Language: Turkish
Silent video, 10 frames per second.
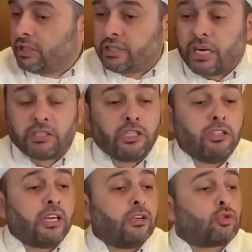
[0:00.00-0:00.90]

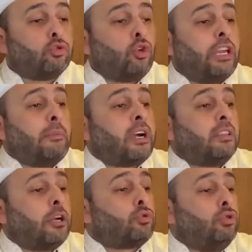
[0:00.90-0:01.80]
Kadınların şu dönem
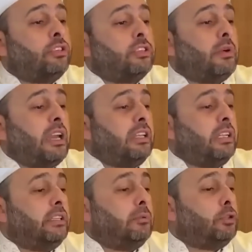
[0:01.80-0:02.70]
kadar suistimal
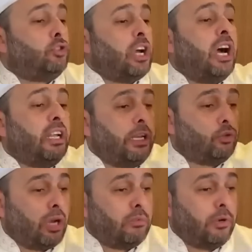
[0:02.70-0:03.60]
edildiği bir cahiliye
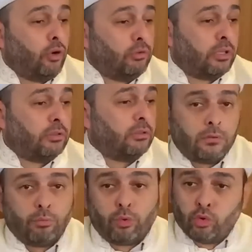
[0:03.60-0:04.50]
dönemi bile olmadı.
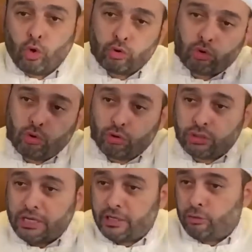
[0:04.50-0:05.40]
Bunu özgürlük
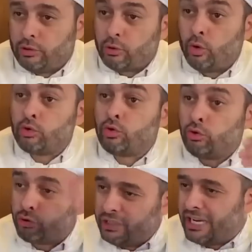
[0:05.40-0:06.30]
zannediyorlar.
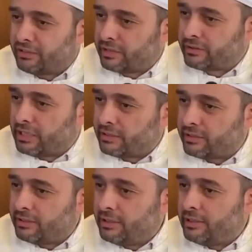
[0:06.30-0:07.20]
Özgürlük diye anlattılar.
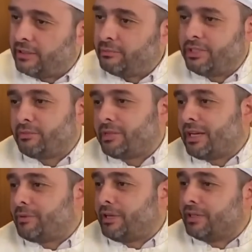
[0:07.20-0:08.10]
Bizim
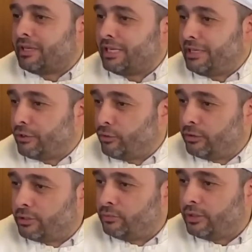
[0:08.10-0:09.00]
garibanlar da
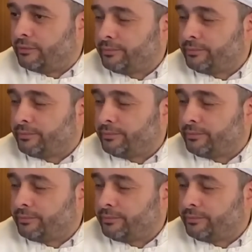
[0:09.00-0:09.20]
inanıyorlar buna.